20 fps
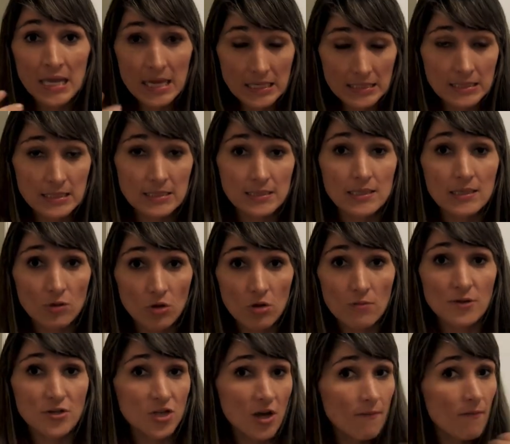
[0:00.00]
Esses
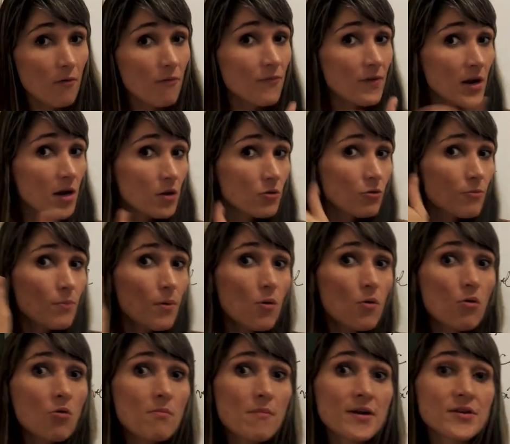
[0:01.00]
sintomas já vão ficando um
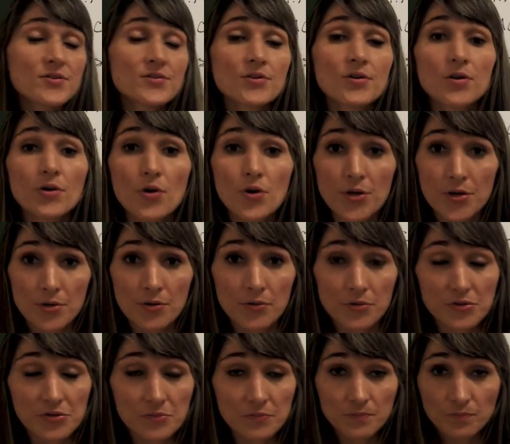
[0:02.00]
pouco mais
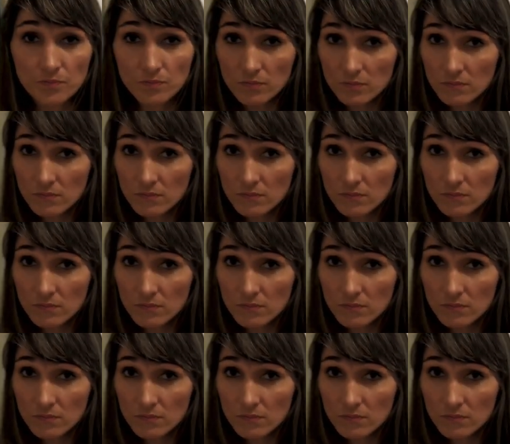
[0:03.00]
crônicos.